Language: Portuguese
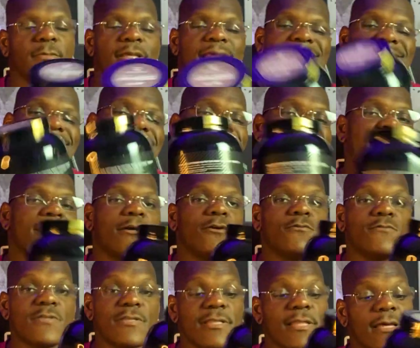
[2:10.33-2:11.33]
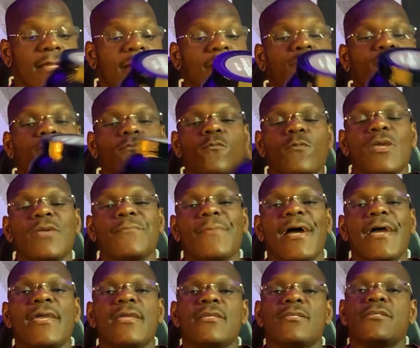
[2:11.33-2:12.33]
Esse daqui é considerado um whey
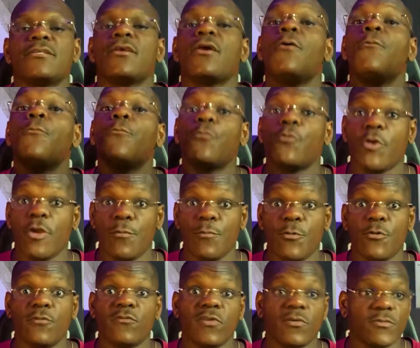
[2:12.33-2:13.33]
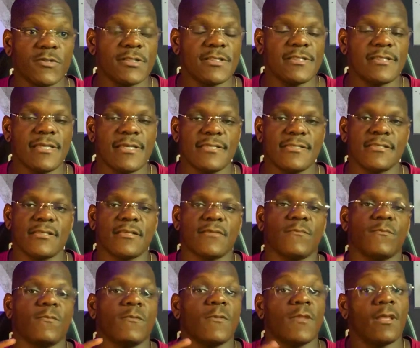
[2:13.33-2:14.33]
mais premium, vamos dizer assim.
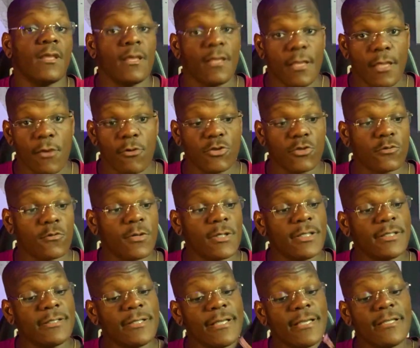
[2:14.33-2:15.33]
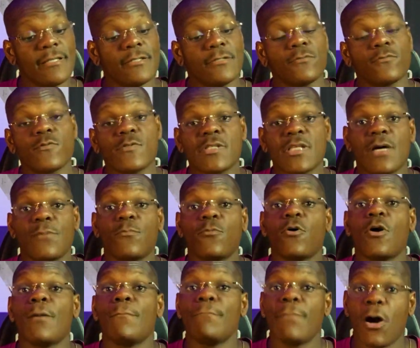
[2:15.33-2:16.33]
Eu escolhi dele o
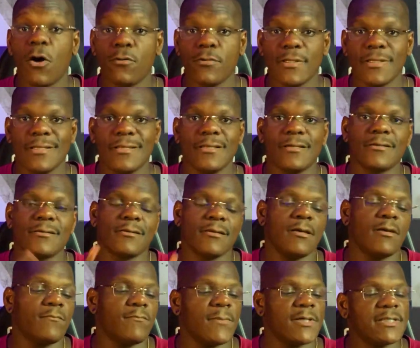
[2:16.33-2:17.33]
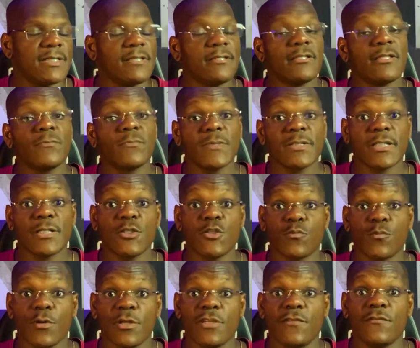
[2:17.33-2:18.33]
sabor baunilha mas ele também está
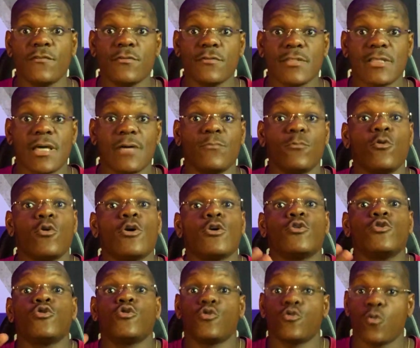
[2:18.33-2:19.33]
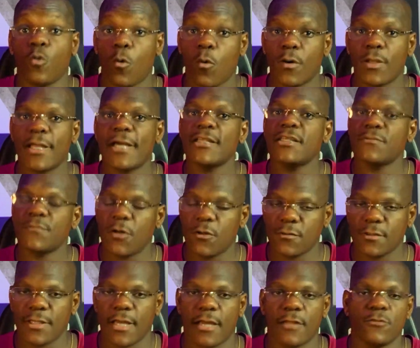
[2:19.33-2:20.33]
disponível no sabor chocolate
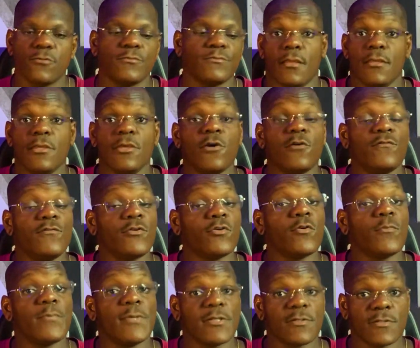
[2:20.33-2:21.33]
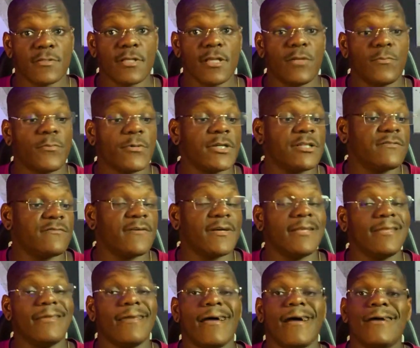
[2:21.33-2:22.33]
maltado. E eu vi que o preço dele pode
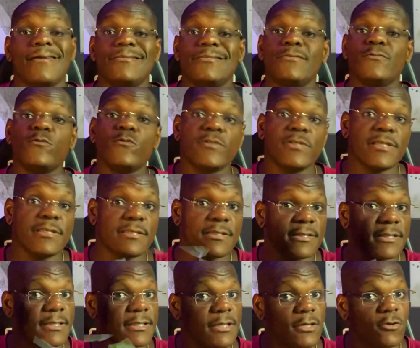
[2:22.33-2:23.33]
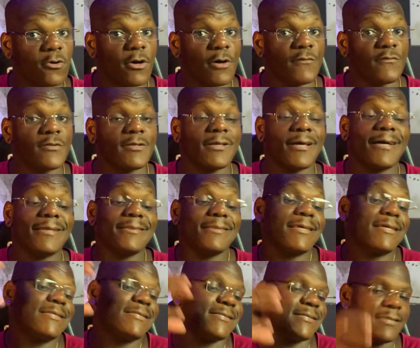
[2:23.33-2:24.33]
variar de 269 até
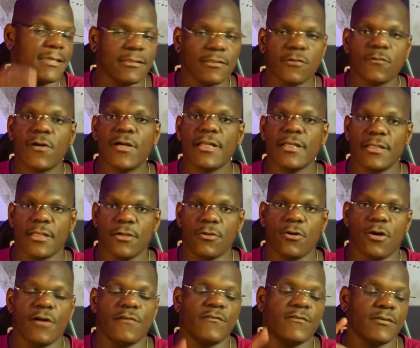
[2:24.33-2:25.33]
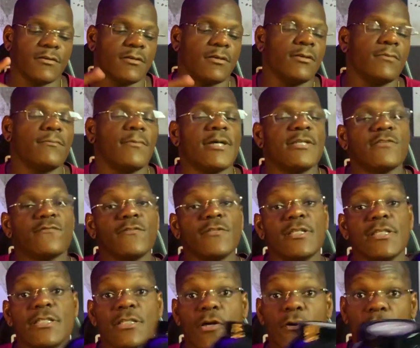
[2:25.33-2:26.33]
149, mas eu vou
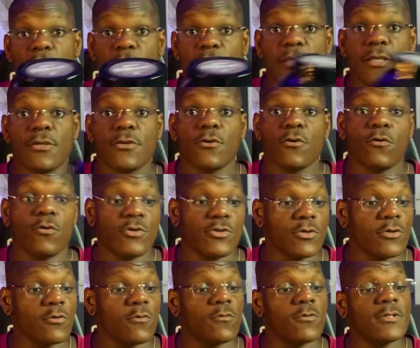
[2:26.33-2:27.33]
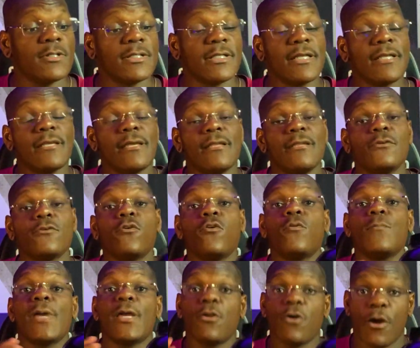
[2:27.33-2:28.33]
deixar o link onde eu encontrei ele com o
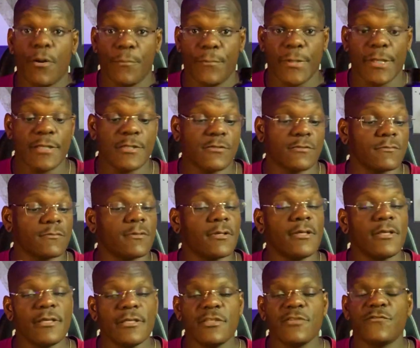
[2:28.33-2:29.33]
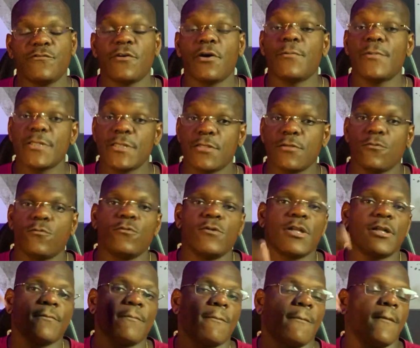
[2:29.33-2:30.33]
melhor preço e de forma
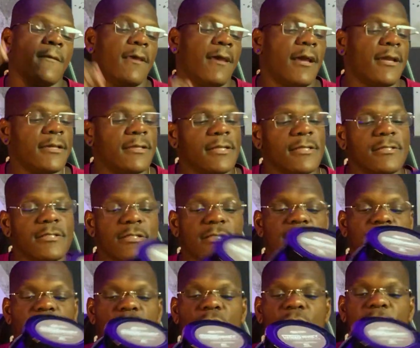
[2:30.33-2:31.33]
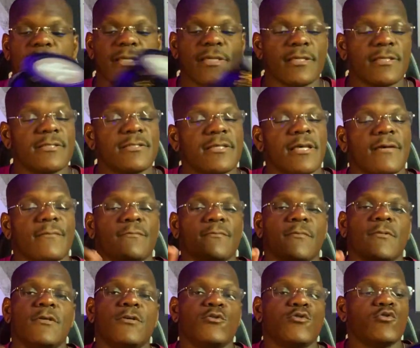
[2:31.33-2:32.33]
segura aqui na descrição para quem quiser.
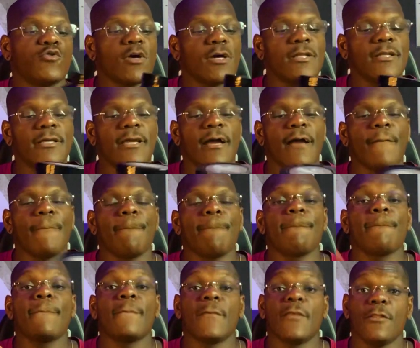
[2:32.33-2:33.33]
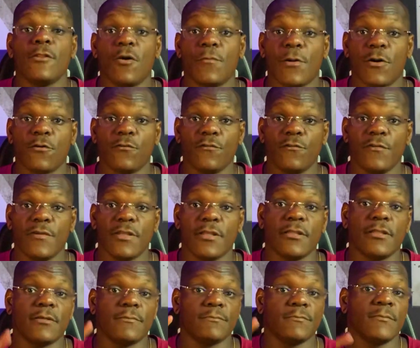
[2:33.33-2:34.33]
Só clicar e dar uma
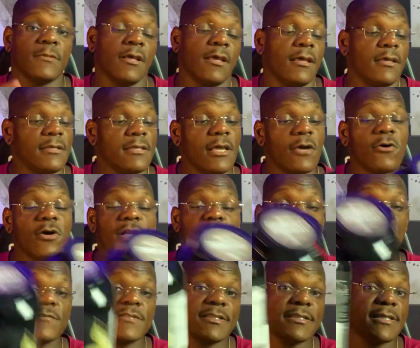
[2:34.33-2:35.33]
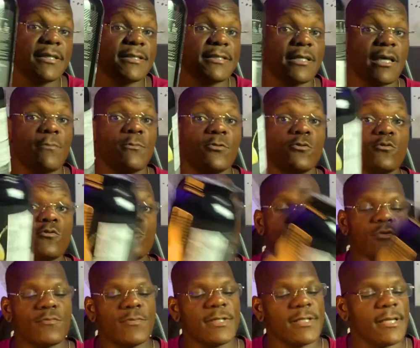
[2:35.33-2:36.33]
conferida. E agora que você já sabe tudo
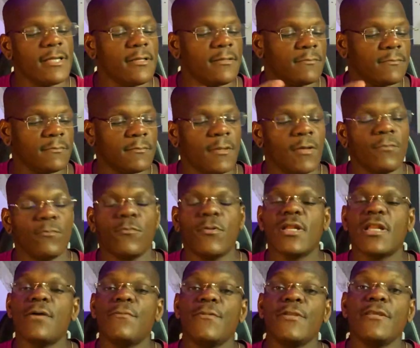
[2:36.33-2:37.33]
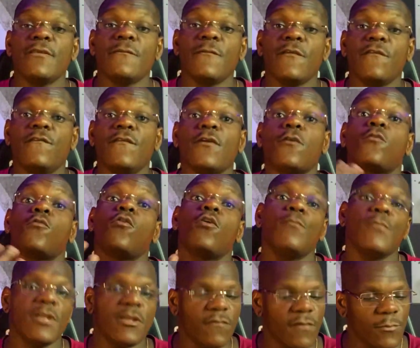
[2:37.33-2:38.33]
sobre ele, bora abrir e ver como
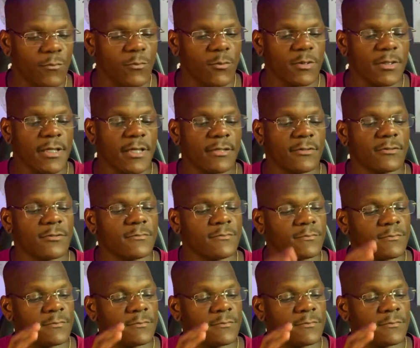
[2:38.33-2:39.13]
ele vem por dentro.